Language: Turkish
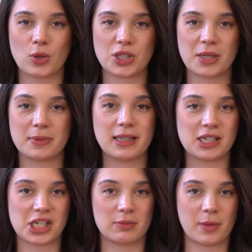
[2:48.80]
önce bir
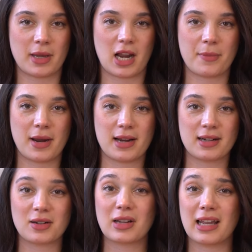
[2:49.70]
danışanımla
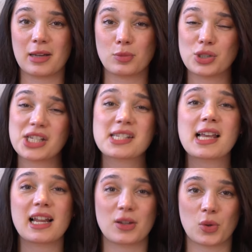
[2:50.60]
beraber e, bu
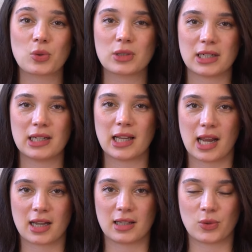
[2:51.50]
cinsellik konularıyla
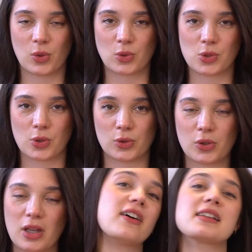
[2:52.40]
alakalı
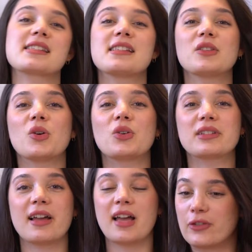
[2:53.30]
konuşuyorduk. Ve aslında
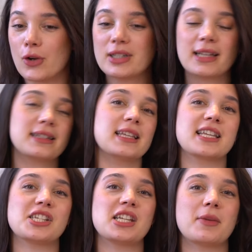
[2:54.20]
orada flört ettiği
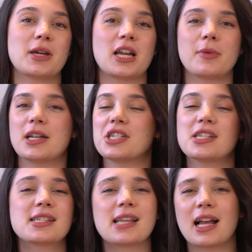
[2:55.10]
kişiyle beraber
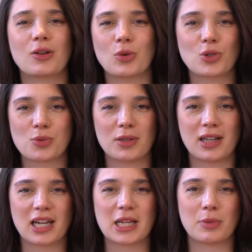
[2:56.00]
cinsel
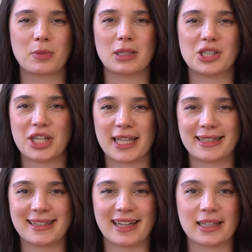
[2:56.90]
konuşmalar
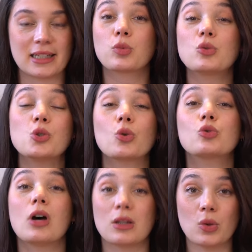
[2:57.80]
yapabileceğinden, bunun
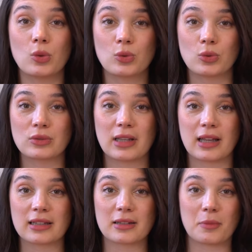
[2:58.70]
çok doğal
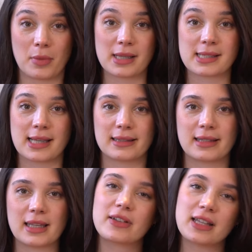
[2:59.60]
olduğundan
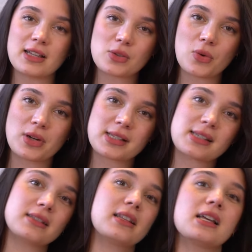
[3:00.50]
bahsettik. Daha
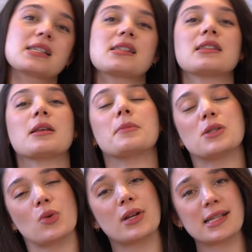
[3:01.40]
sonrasında aslında bir
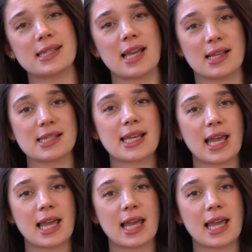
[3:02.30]
sonraki seansa